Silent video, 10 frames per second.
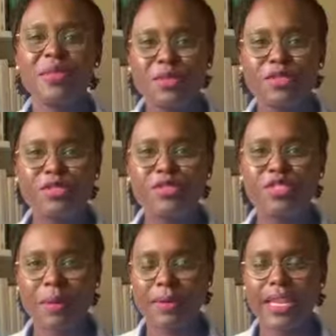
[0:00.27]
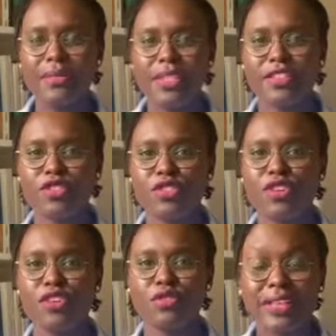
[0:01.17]
Bonjour, je m'appelle Aminette
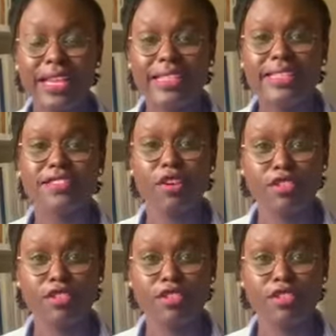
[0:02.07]
Thior, journaliste,